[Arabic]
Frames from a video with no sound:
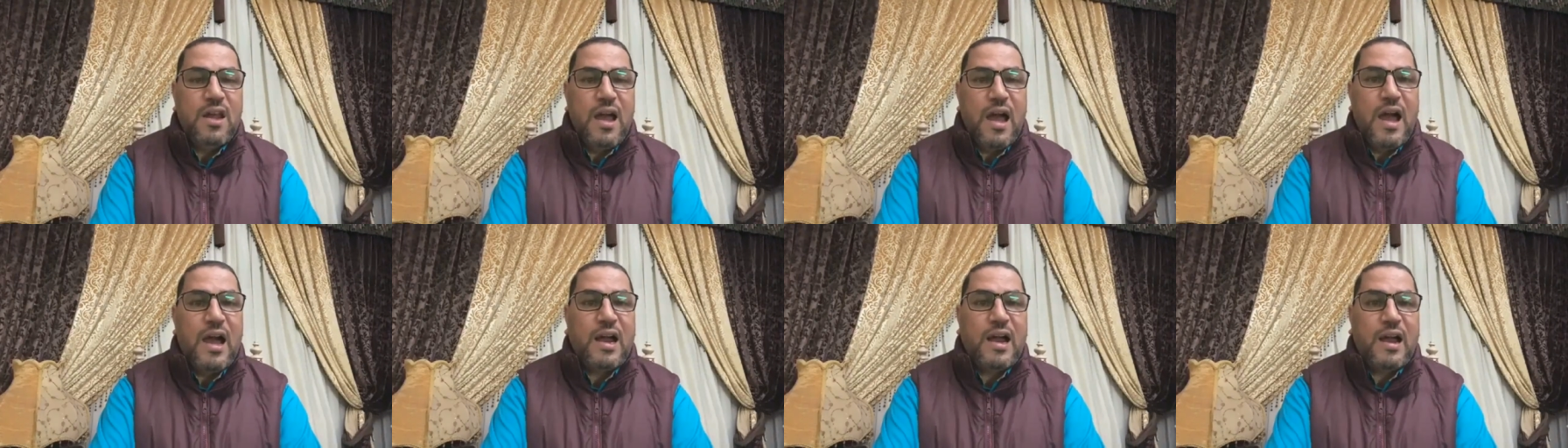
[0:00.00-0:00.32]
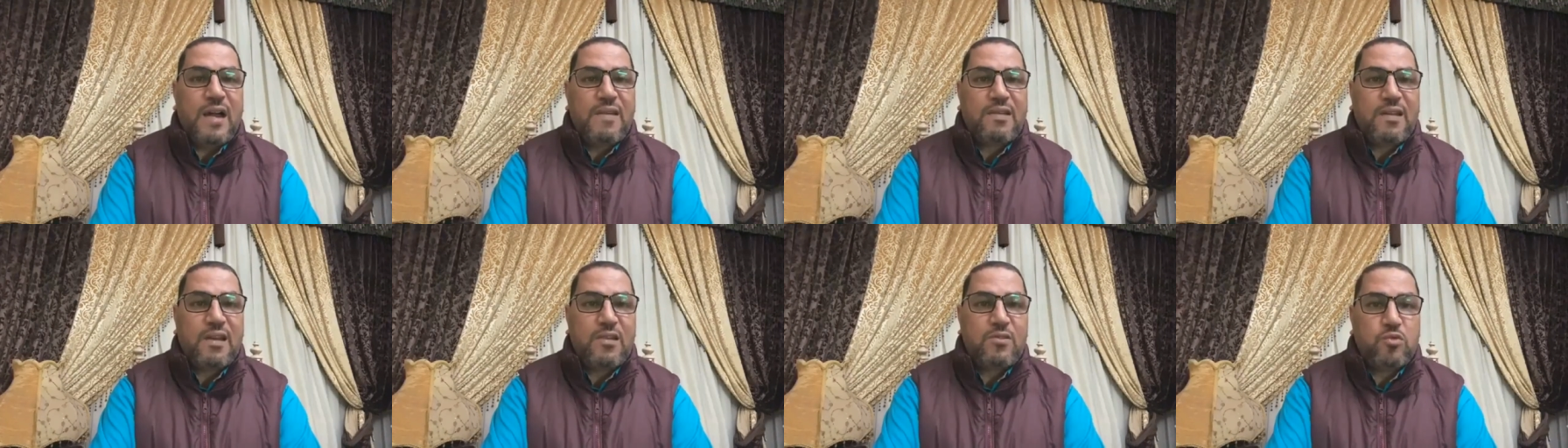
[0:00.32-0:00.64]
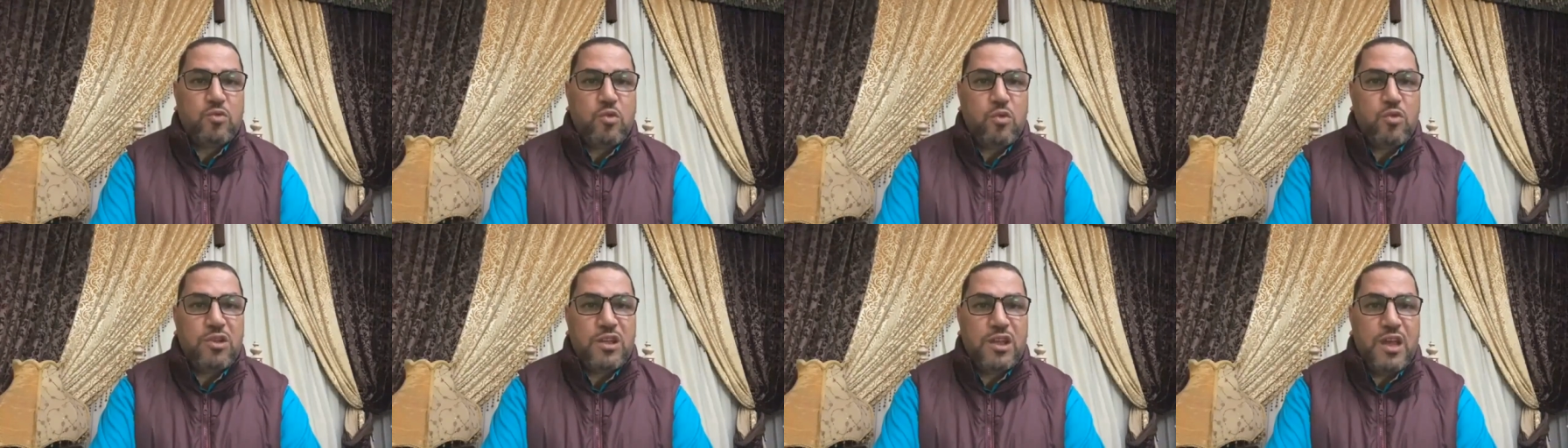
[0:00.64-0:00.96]
هكذا
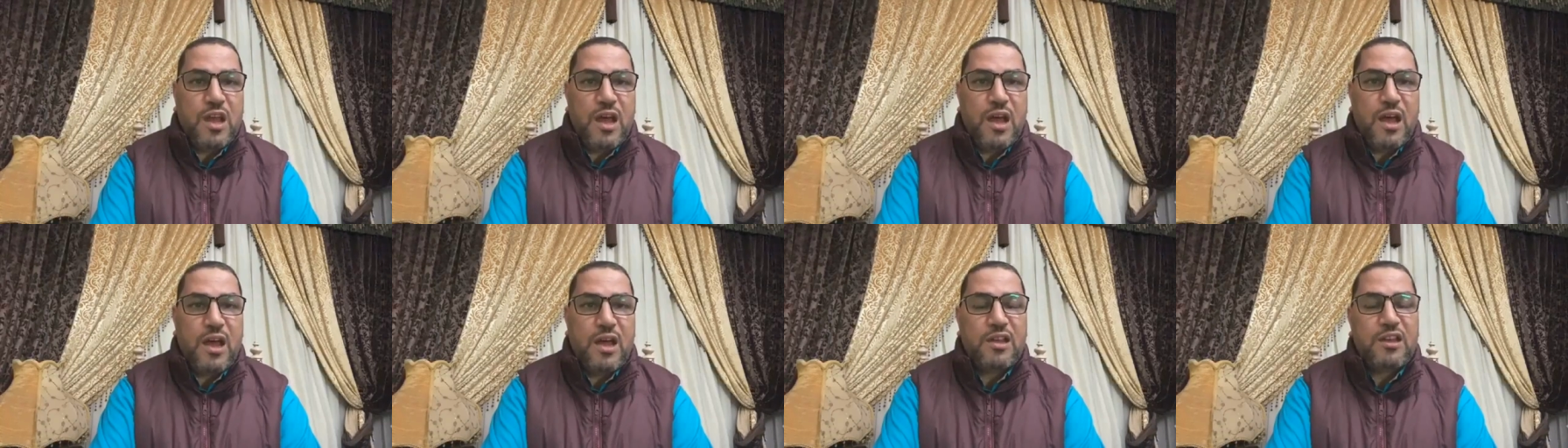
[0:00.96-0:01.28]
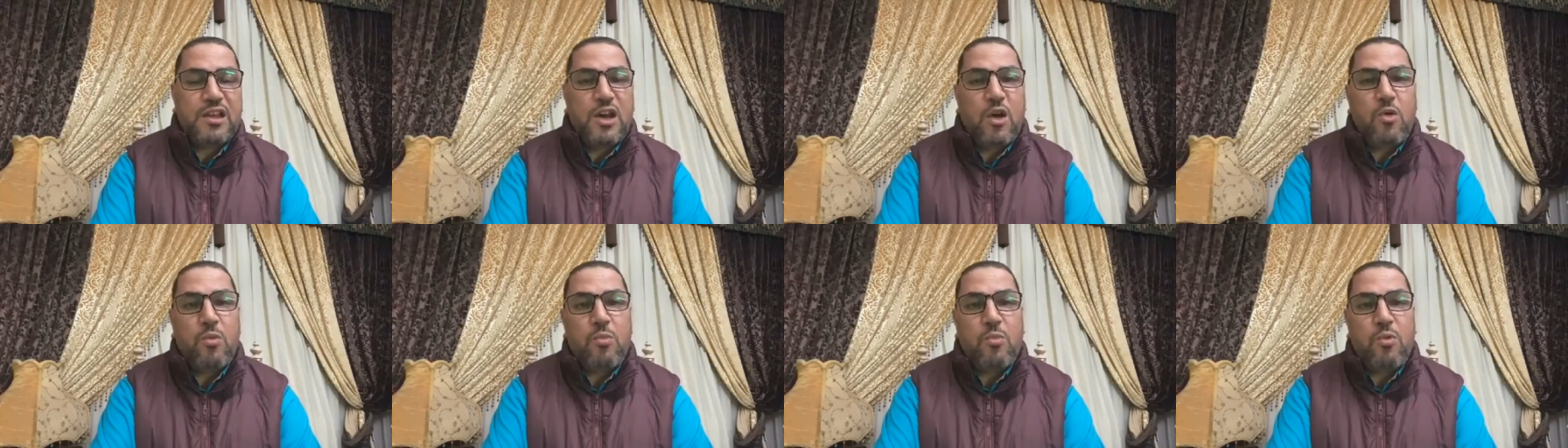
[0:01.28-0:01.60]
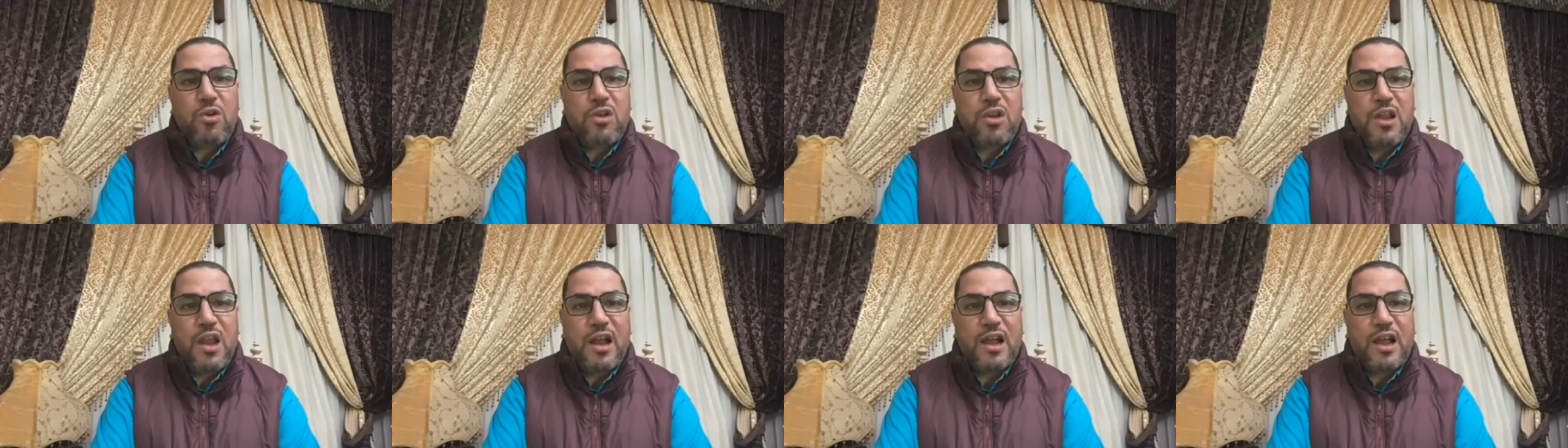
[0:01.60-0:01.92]
الدنيا
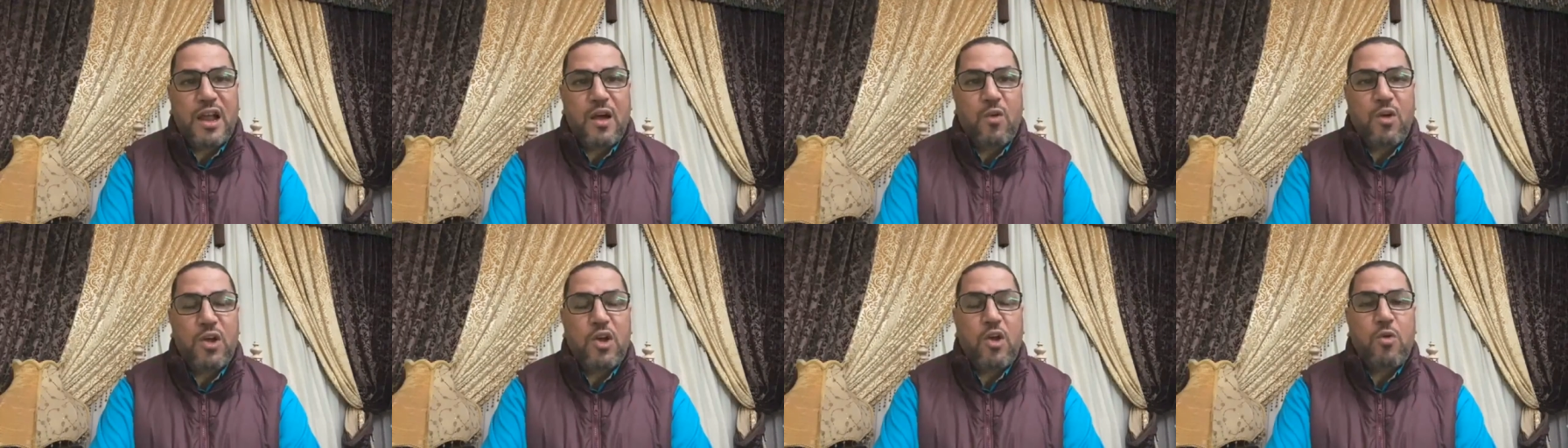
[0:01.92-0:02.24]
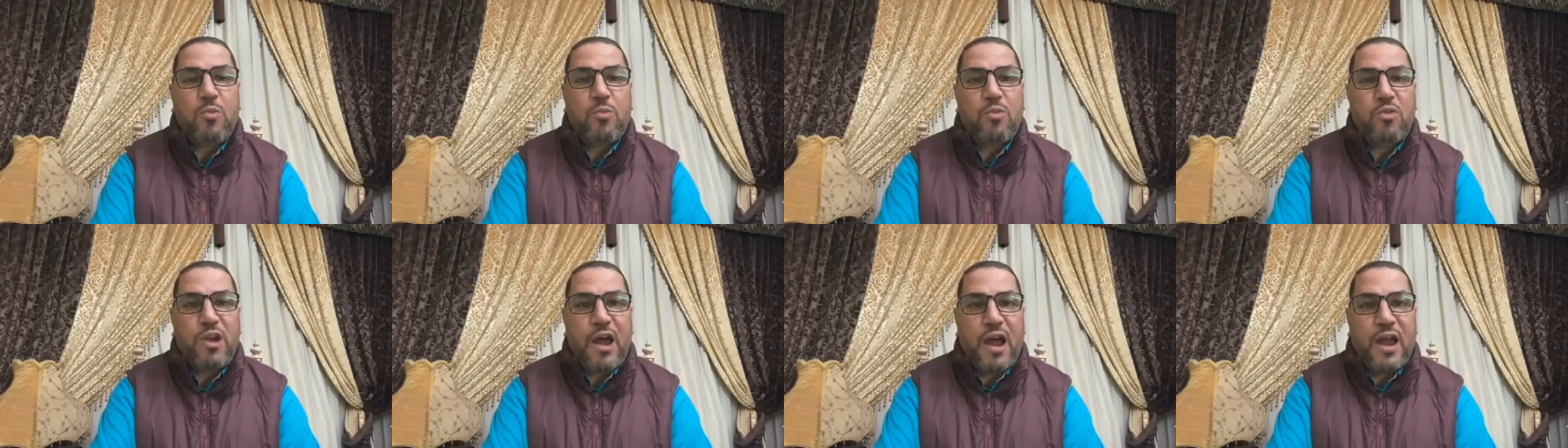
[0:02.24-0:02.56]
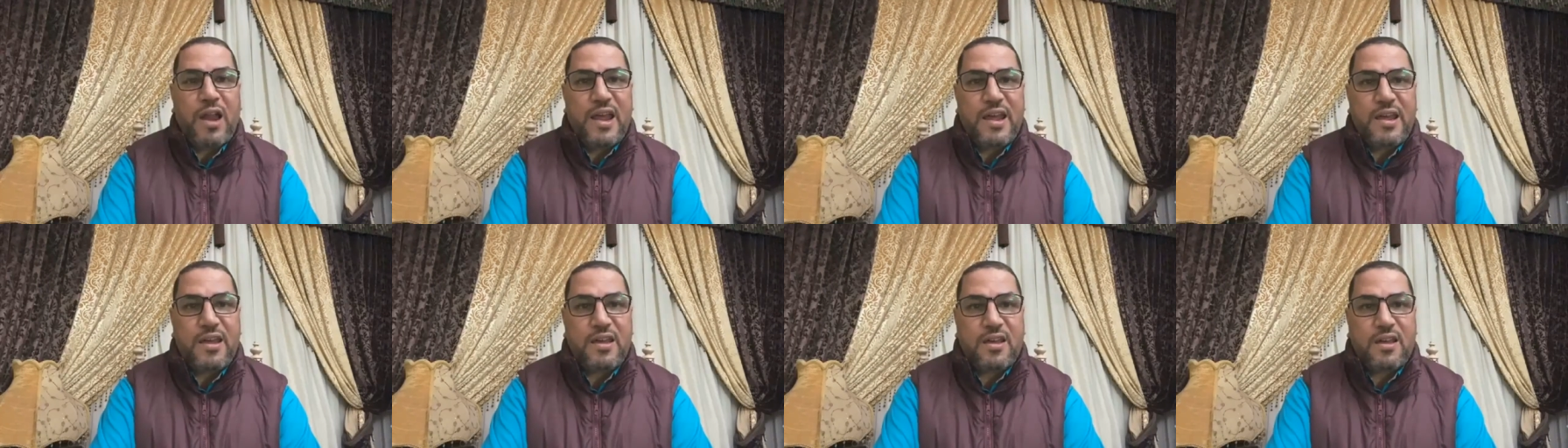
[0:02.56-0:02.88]
يوم لك ويوم
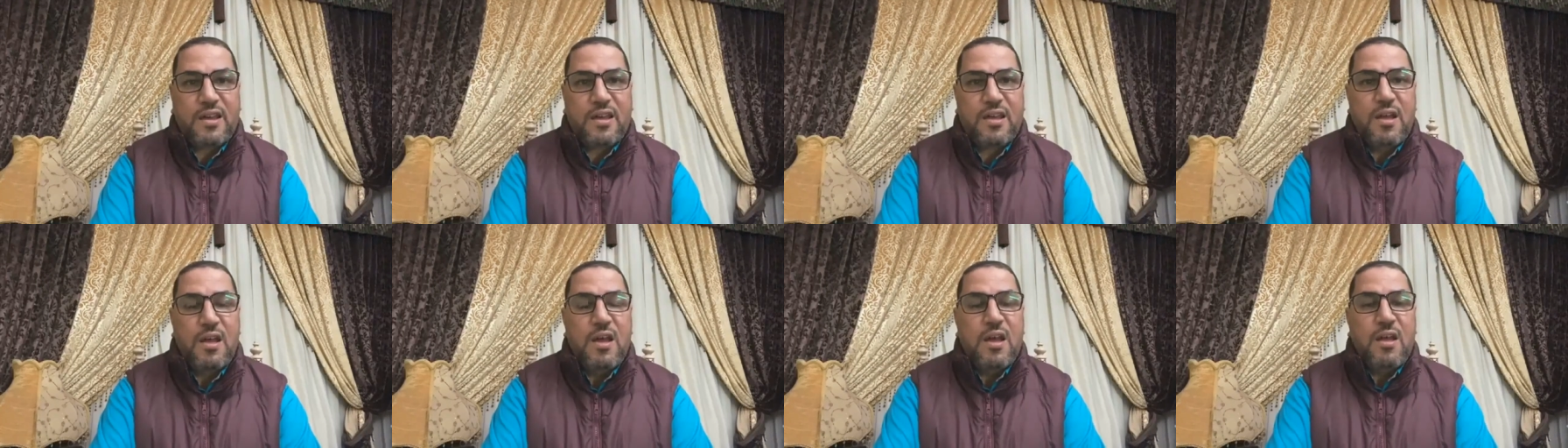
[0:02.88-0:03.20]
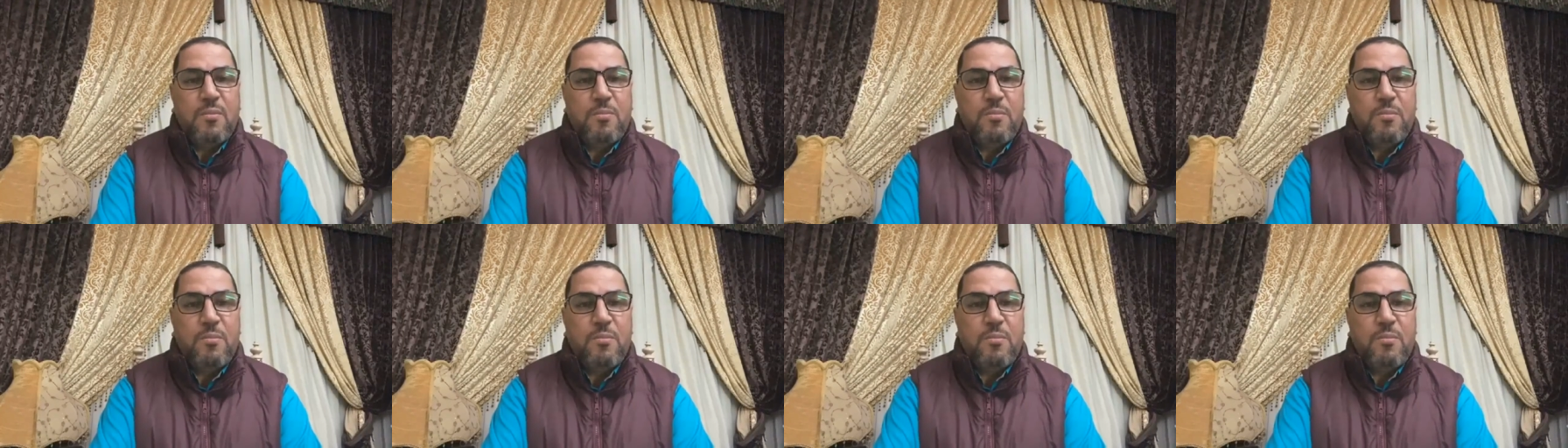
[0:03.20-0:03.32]
عليك